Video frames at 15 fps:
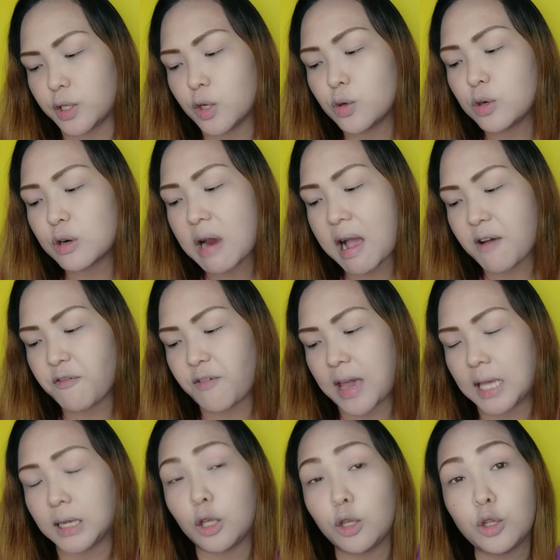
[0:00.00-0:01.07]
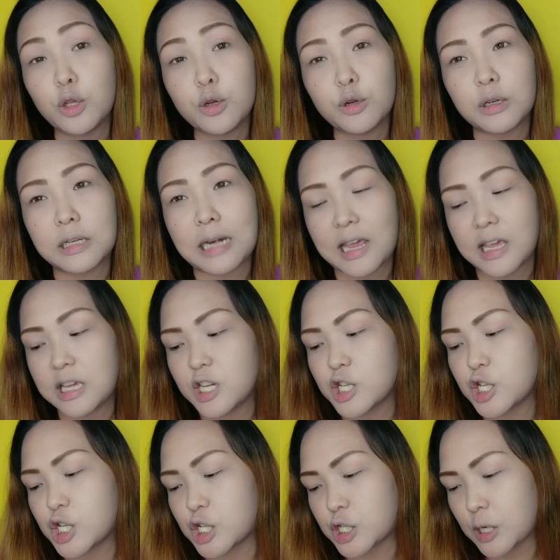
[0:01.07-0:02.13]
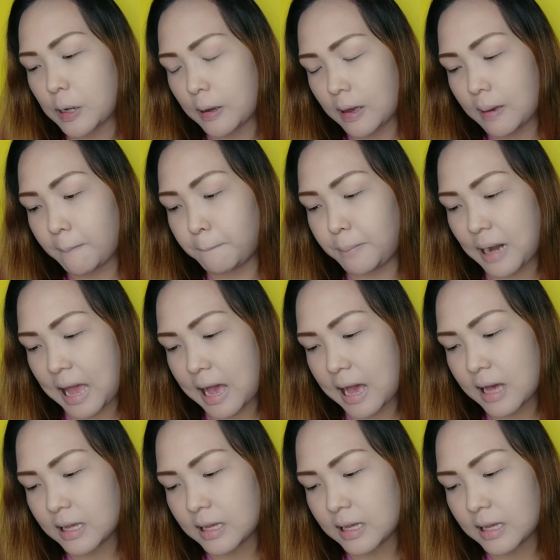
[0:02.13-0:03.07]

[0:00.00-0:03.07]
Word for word: Yung graphite, yun yung grayish black.